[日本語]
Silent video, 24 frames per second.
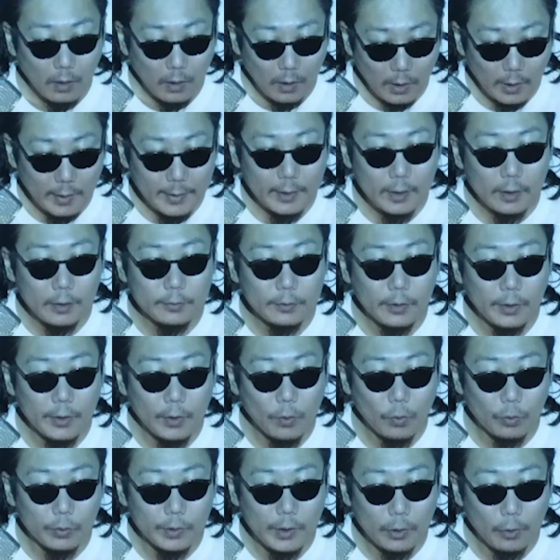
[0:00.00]
はい、簡単
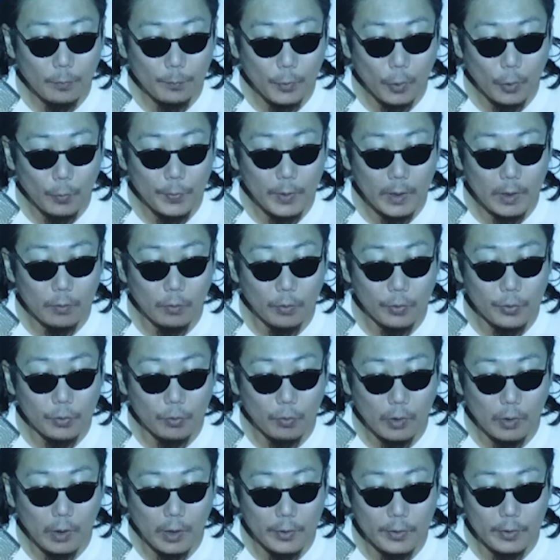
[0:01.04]
に本音のプロフィールを
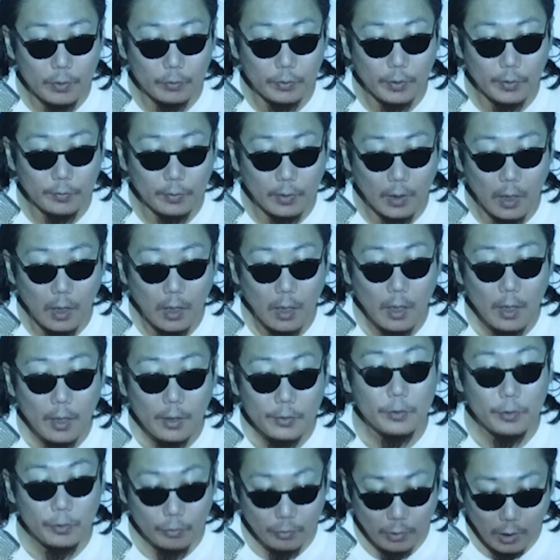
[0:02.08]
紹介したのですが、
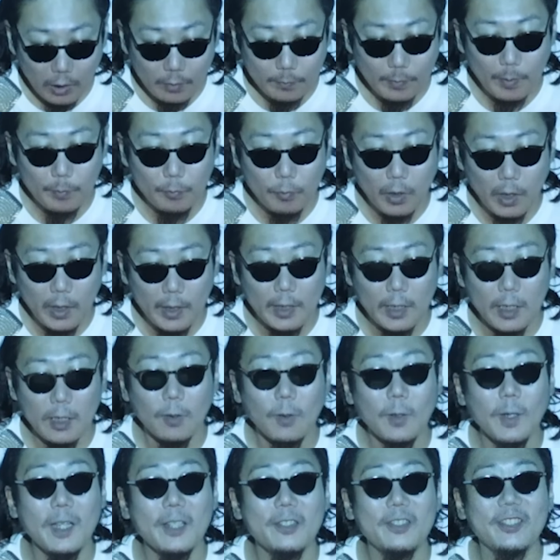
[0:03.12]
ニューアルバムは相
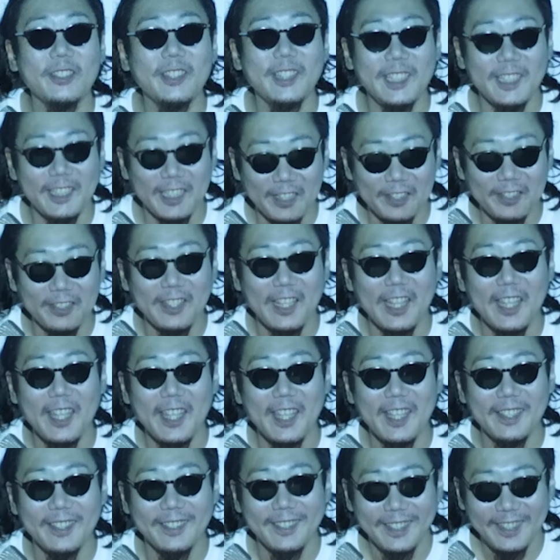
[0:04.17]
変わらずいいです
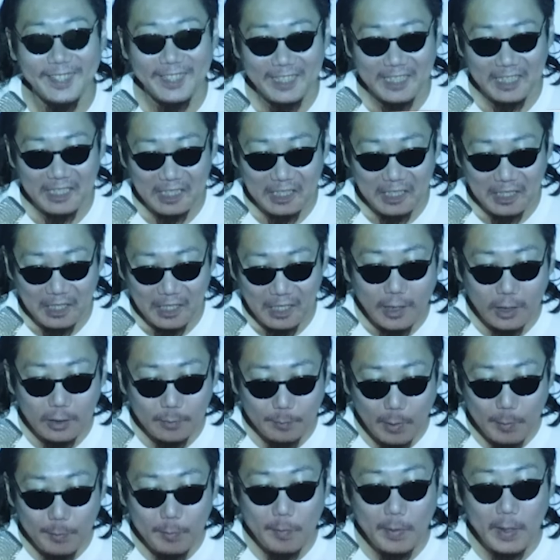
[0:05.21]
ね。
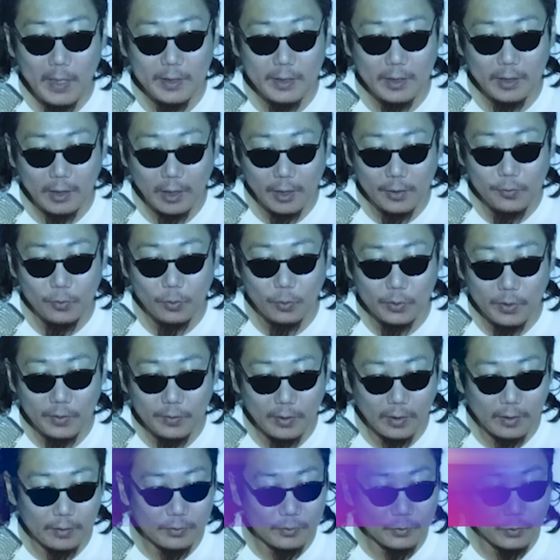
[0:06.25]
アルバム前に過剰に
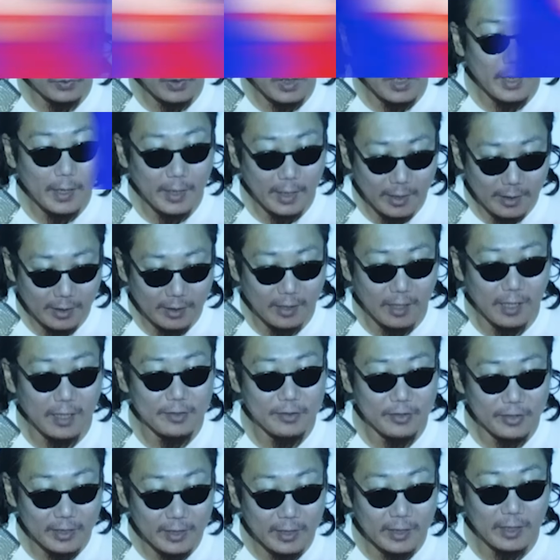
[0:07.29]
サウンドが変
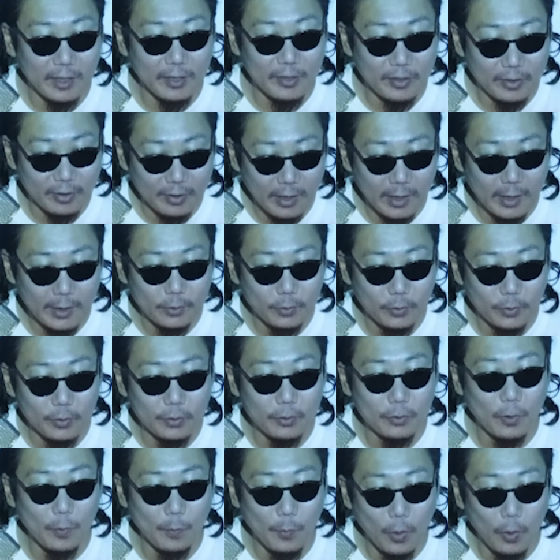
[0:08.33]
化、進化しないとい
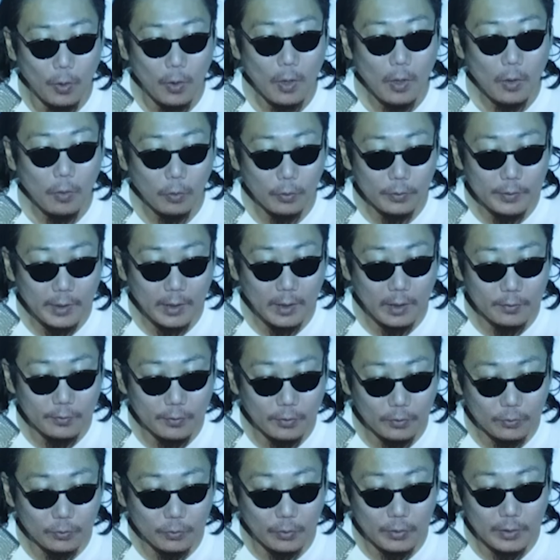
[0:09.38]
うのも本音が
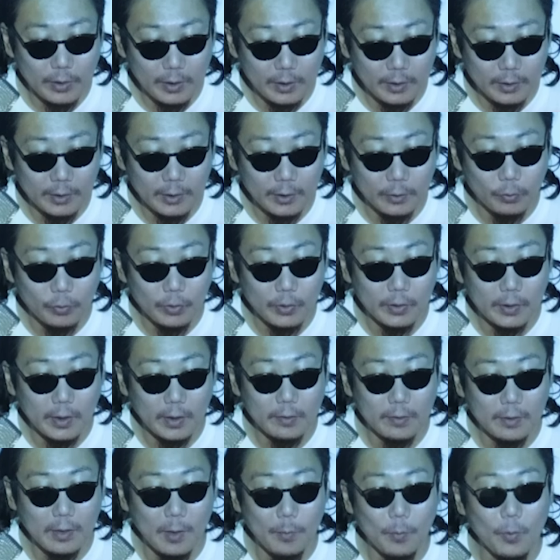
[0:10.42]
ずっと人気の秘
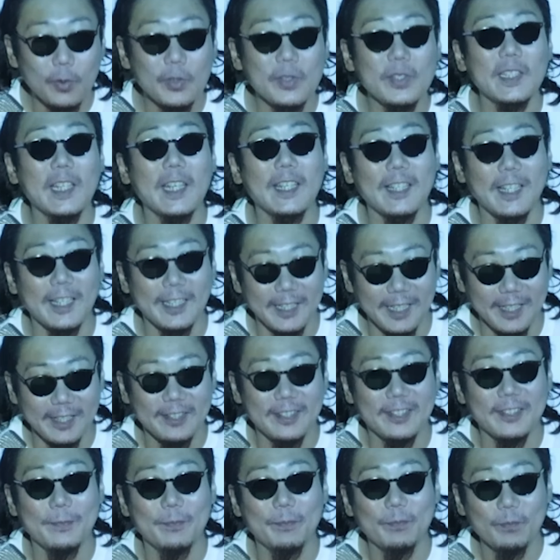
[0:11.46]
訣かもしれないで
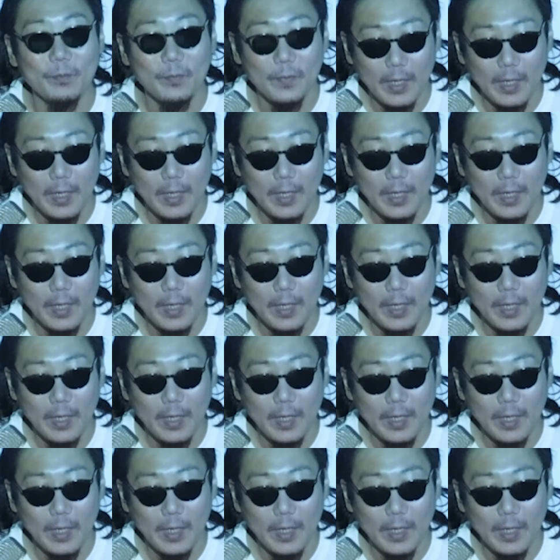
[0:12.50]
す。